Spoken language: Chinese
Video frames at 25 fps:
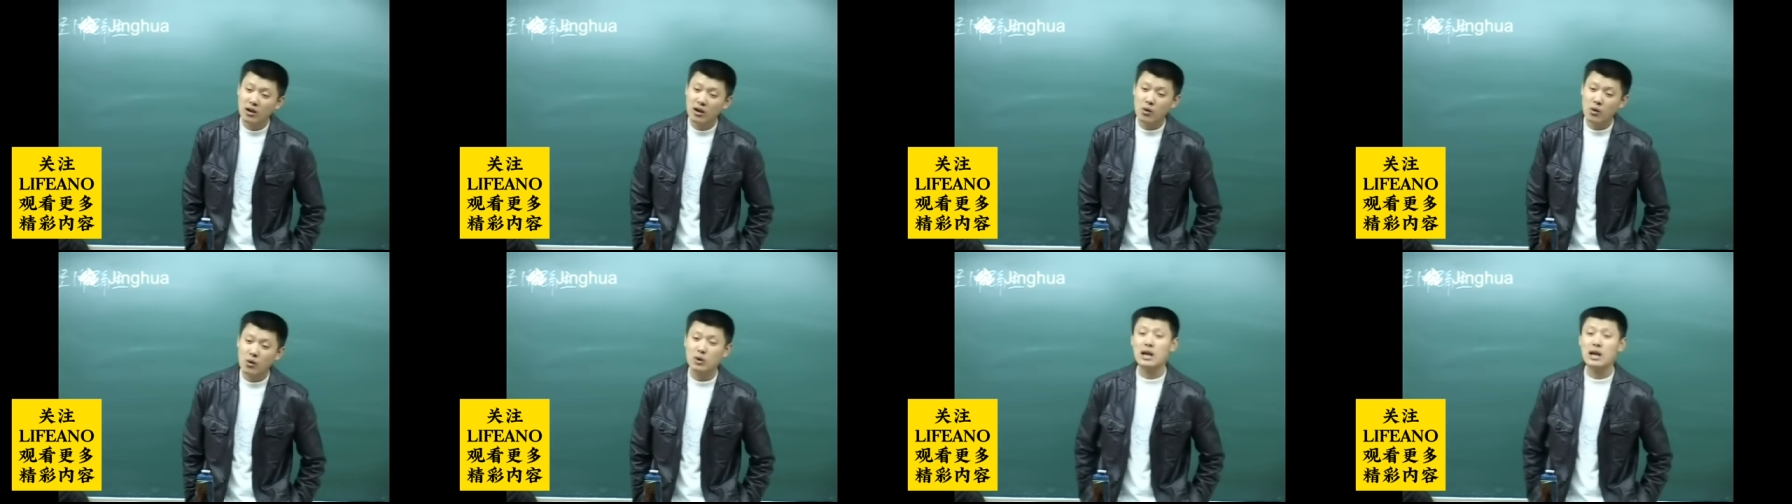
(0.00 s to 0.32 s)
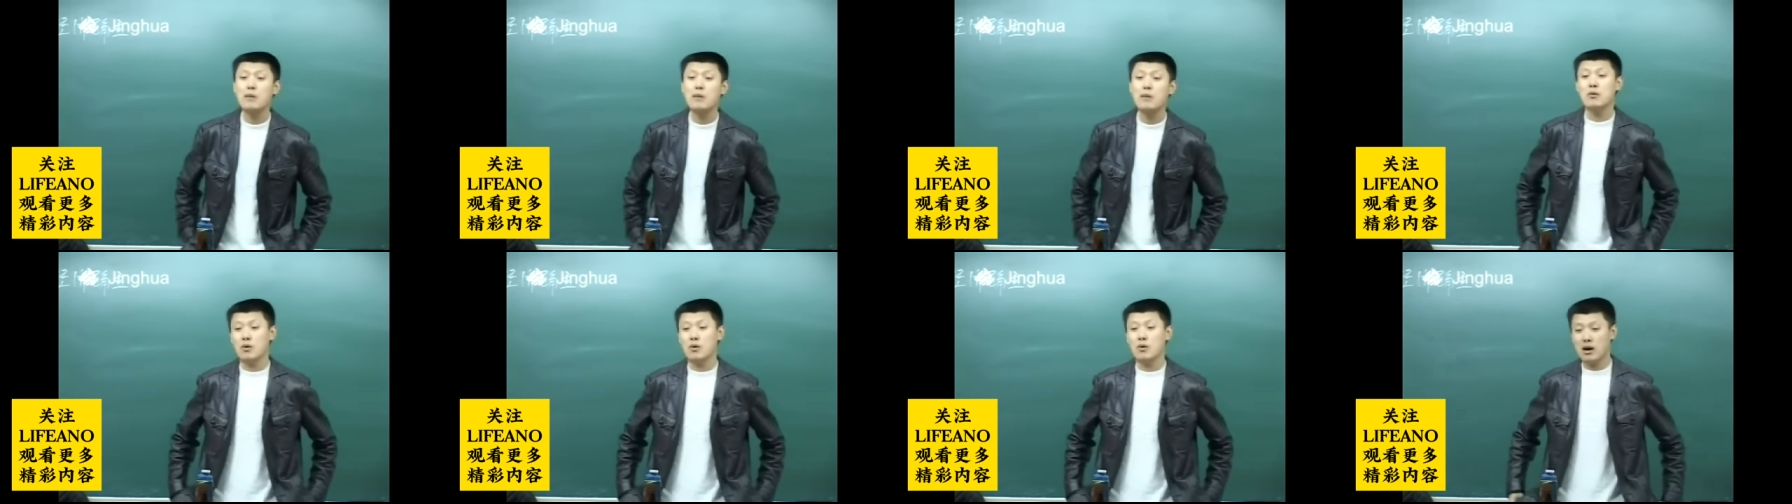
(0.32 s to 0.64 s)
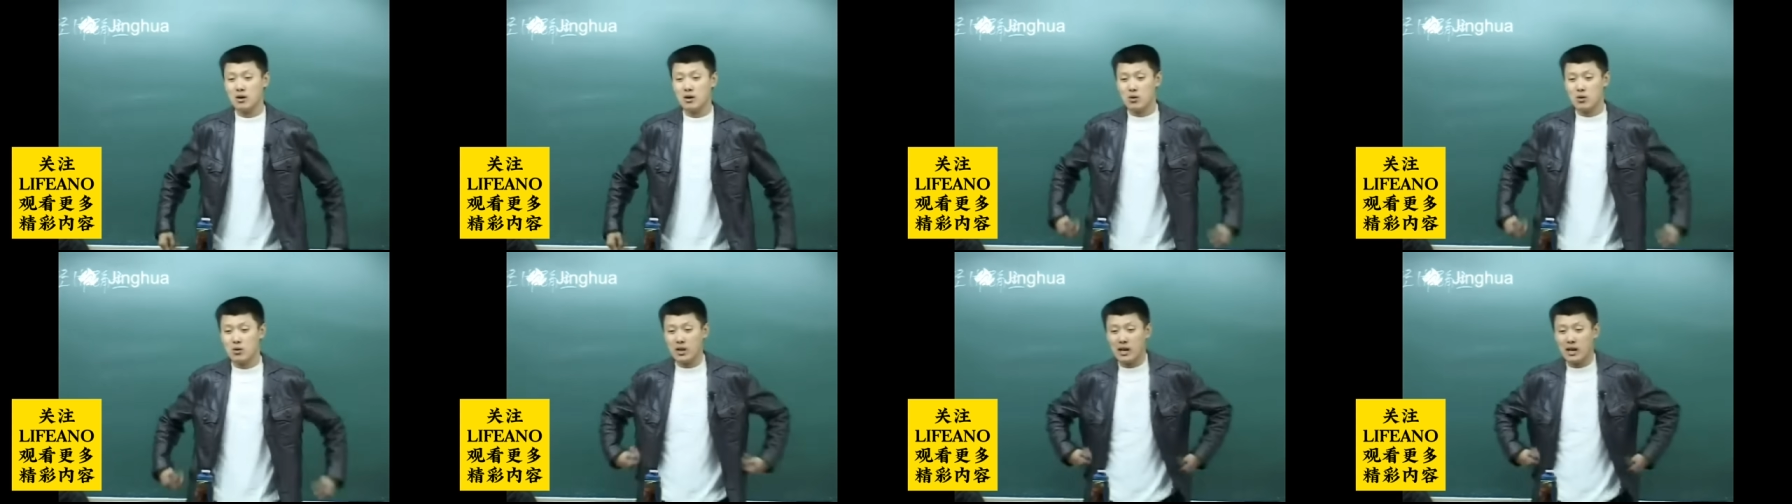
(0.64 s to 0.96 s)
国家补
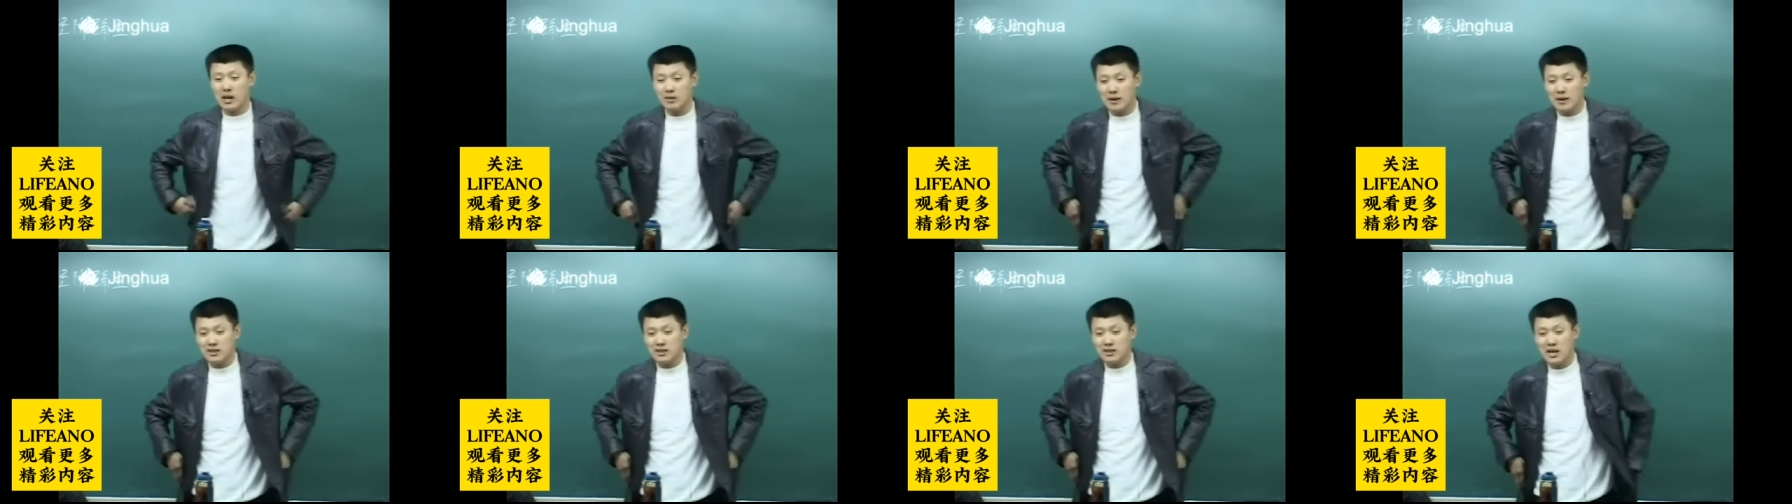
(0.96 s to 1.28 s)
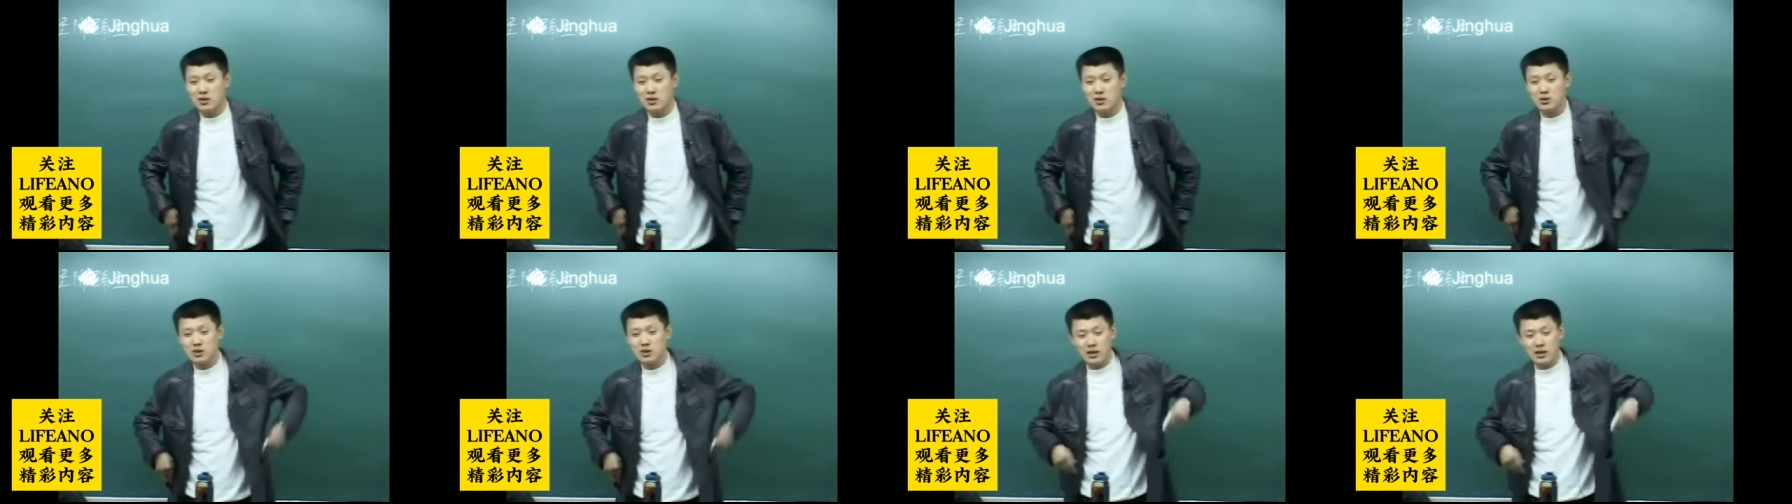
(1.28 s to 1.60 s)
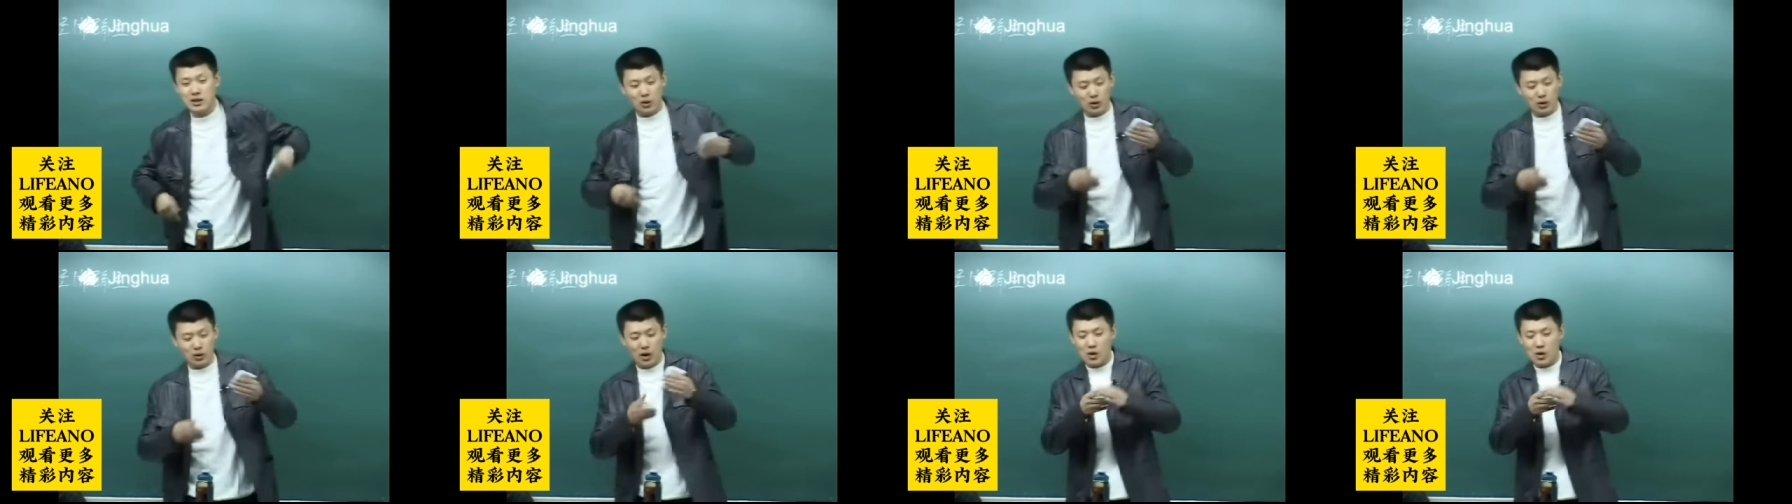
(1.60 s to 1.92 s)
国家就把钱从这
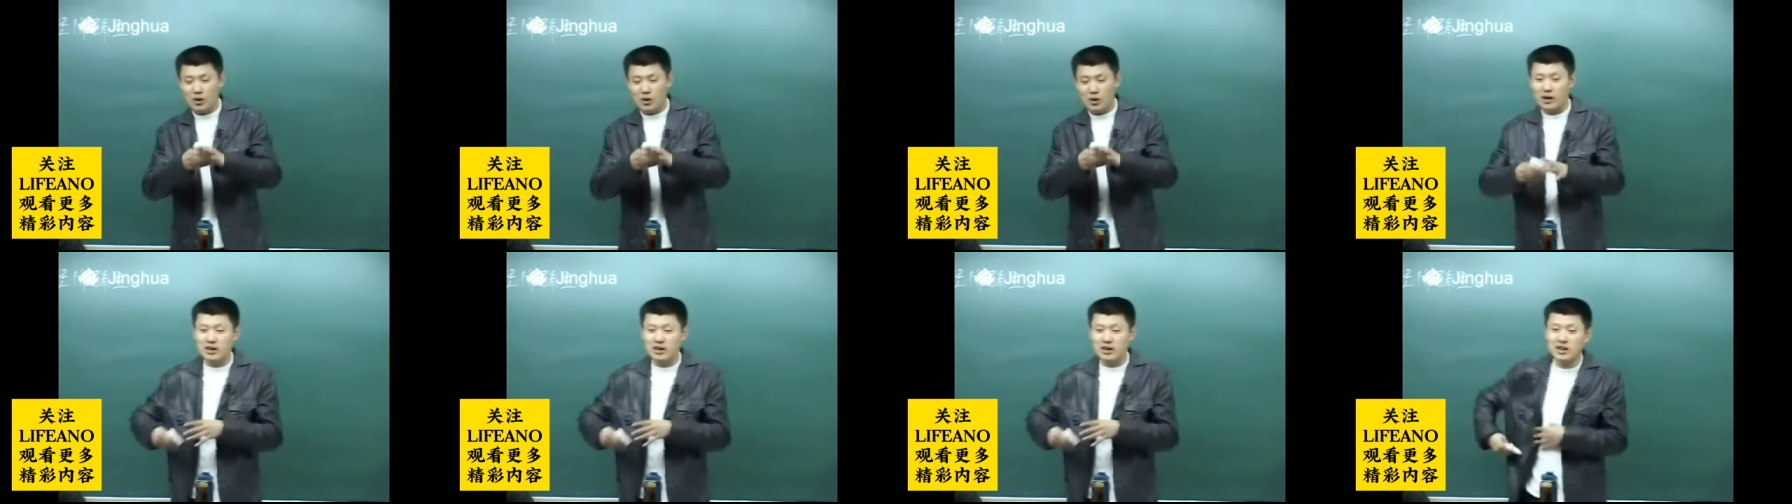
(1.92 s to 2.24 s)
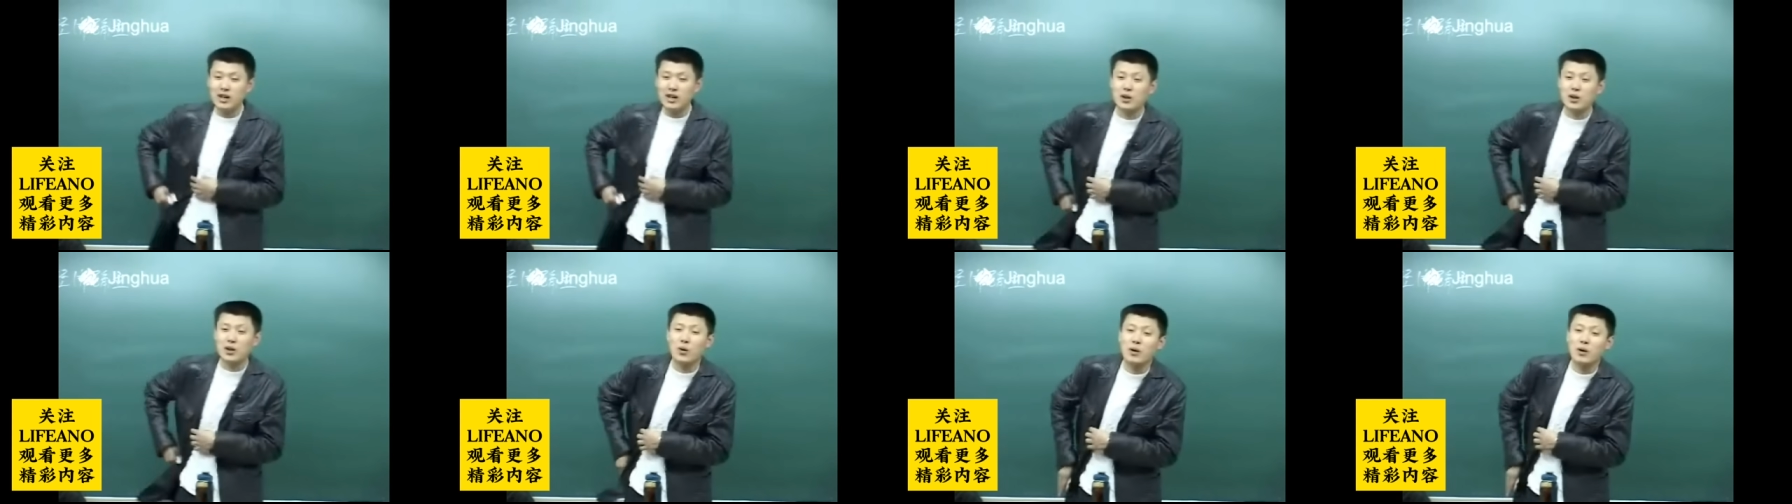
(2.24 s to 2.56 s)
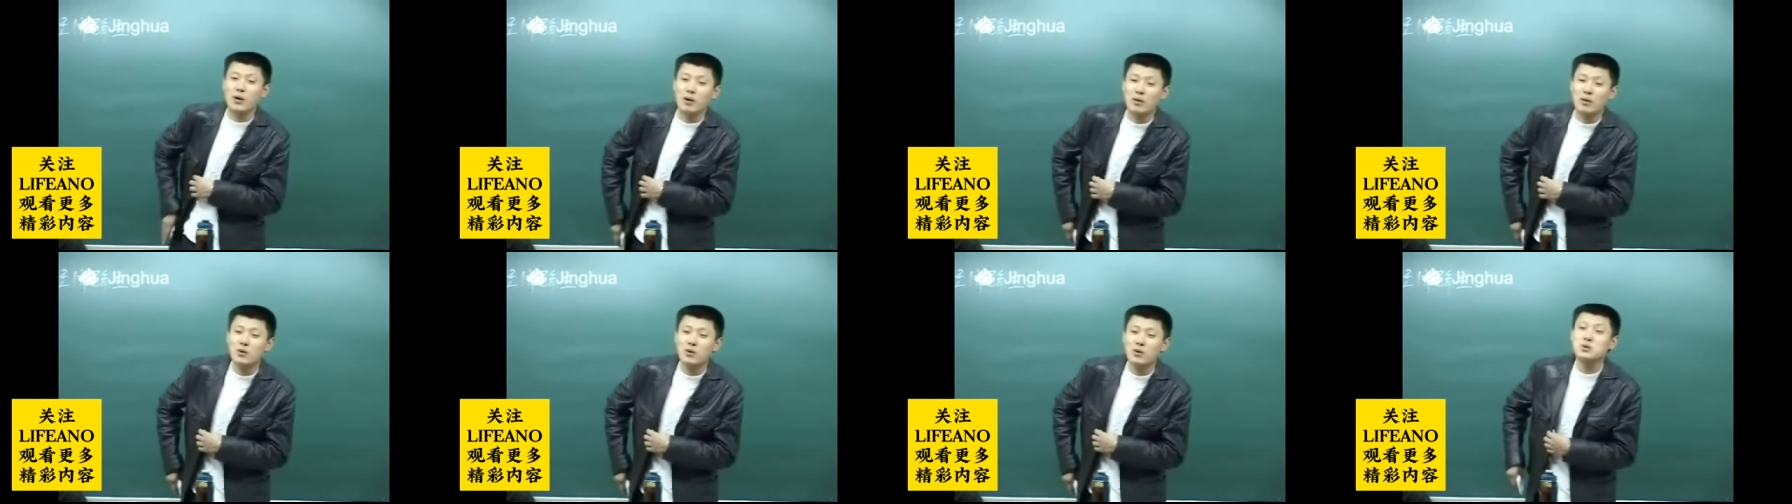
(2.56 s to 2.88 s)
兜掏出来，搁这兜里
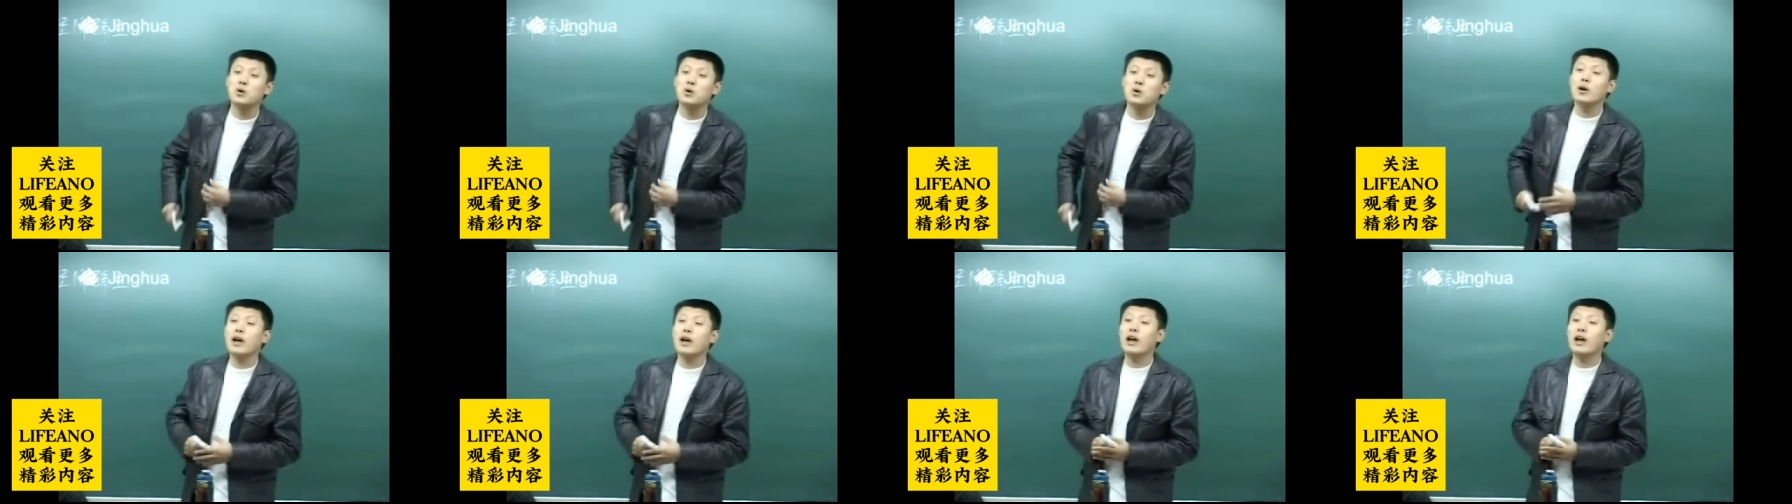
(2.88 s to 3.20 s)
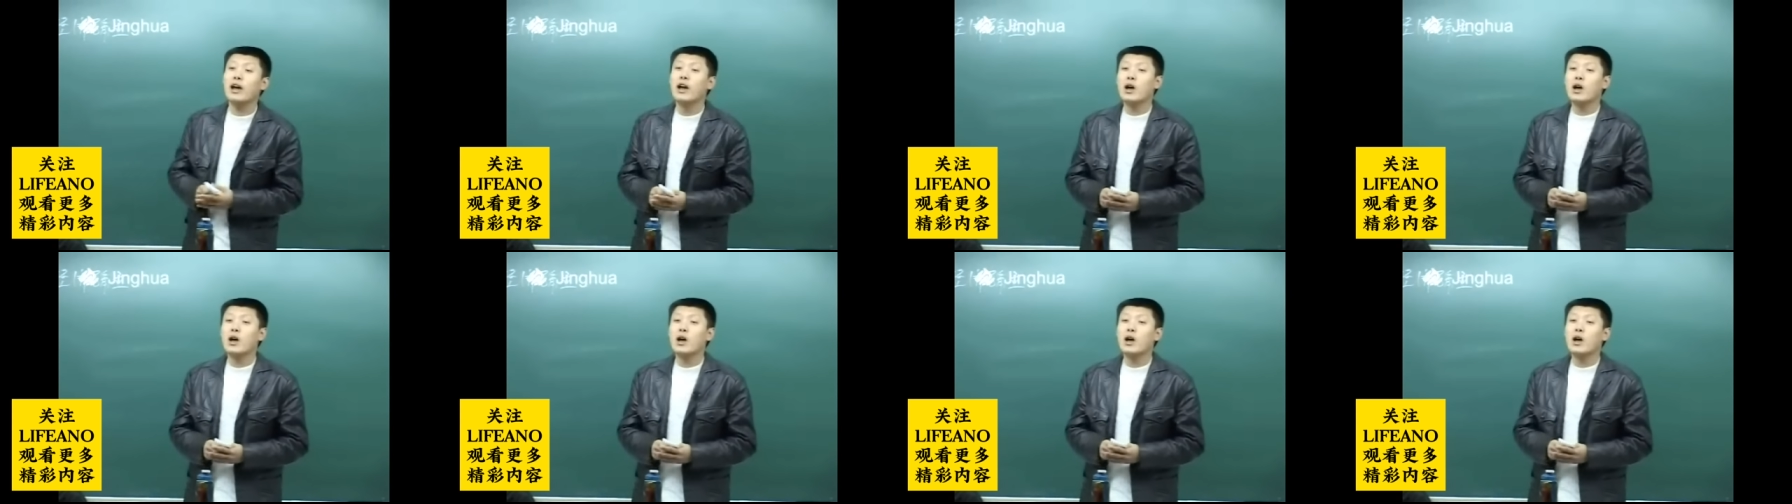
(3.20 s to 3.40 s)
呗，无所谓。